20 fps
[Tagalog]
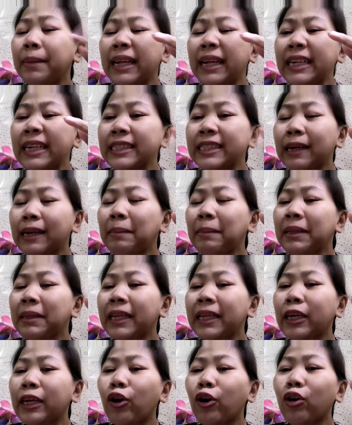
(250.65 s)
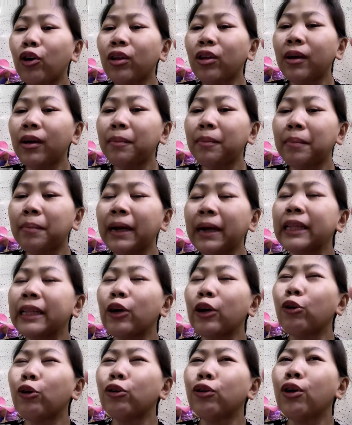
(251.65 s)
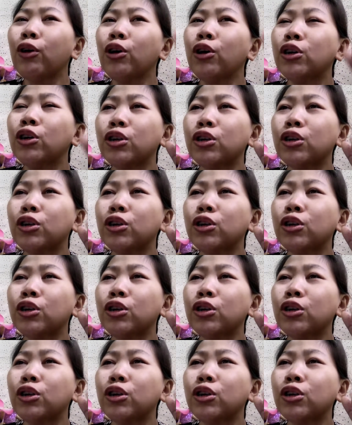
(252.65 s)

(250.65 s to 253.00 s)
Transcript: madalas gamit ngayon. Maganda yun.